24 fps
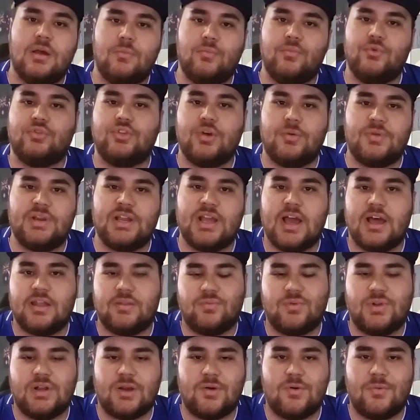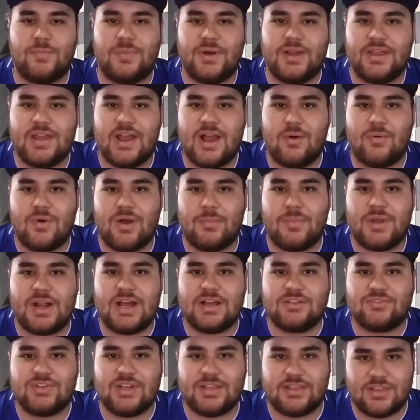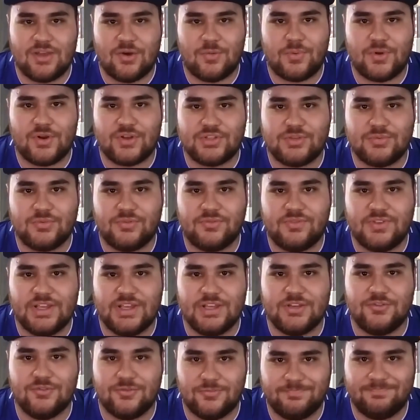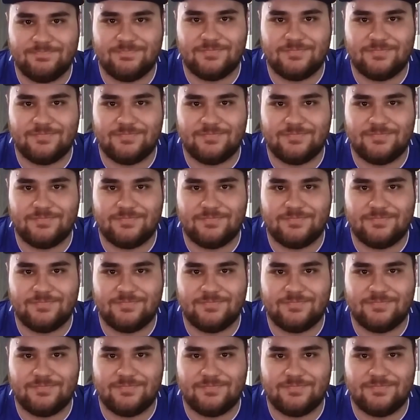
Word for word: Muito obrigado por acompanhar, um abraço e até o próximo vídeo.